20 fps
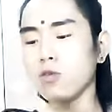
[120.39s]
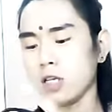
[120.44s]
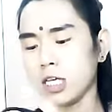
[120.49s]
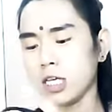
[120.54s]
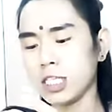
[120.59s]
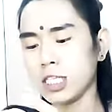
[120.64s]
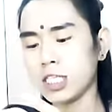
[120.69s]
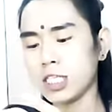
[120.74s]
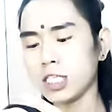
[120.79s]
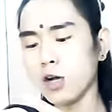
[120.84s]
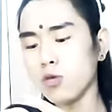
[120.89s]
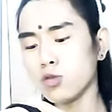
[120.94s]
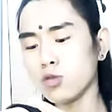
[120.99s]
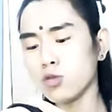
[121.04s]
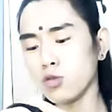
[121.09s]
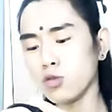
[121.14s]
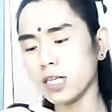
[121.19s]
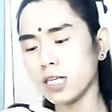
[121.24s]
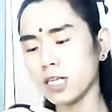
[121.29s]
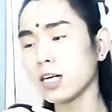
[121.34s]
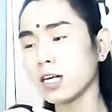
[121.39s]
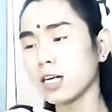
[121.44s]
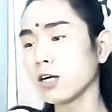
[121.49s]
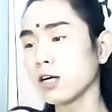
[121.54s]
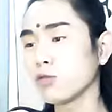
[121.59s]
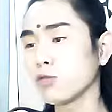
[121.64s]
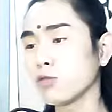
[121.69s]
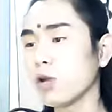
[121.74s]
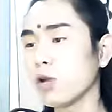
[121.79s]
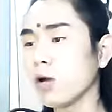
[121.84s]
削去了这
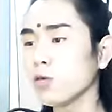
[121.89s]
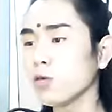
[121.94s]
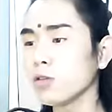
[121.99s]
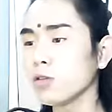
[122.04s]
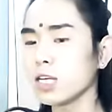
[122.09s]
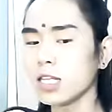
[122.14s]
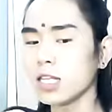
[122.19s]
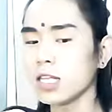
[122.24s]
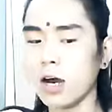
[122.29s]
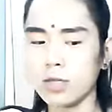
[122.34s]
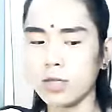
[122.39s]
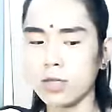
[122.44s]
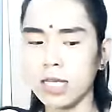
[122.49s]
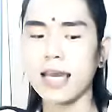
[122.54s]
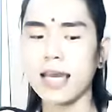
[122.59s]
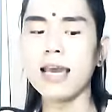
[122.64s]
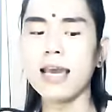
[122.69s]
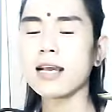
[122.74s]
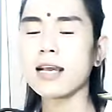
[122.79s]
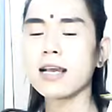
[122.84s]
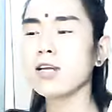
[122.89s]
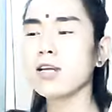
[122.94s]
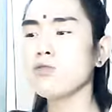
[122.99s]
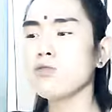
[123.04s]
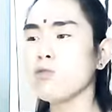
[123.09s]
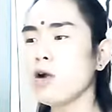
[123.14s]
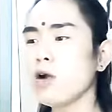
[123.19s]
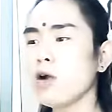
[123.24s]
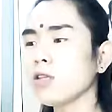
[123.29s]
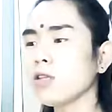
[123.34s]
个袁弘的脑袋，跟
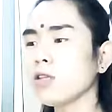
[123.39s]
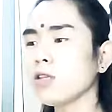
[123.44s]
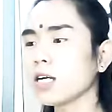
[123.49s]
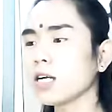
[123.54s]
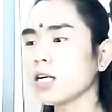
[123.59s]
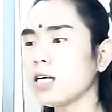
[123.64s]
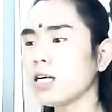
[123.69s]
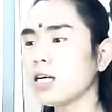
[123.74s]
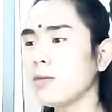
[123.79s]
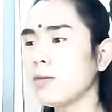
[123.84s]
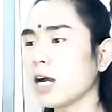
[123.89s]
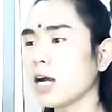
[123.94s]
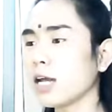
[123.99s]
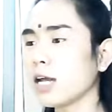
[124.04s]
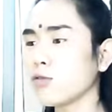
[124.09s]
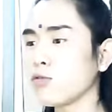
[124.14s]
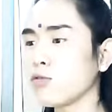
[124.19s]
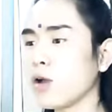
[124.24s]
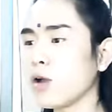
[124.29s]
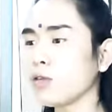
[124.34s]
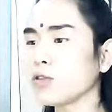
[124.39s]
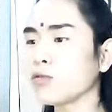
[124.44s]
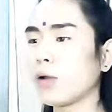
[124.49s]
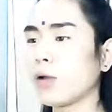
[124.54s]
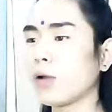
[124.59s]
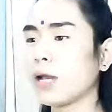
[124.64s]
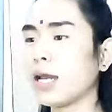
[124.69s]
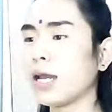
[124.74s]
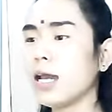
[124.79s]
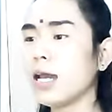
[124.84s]
袁弘的胳膊，还有袁弘的
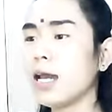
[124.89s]
腿。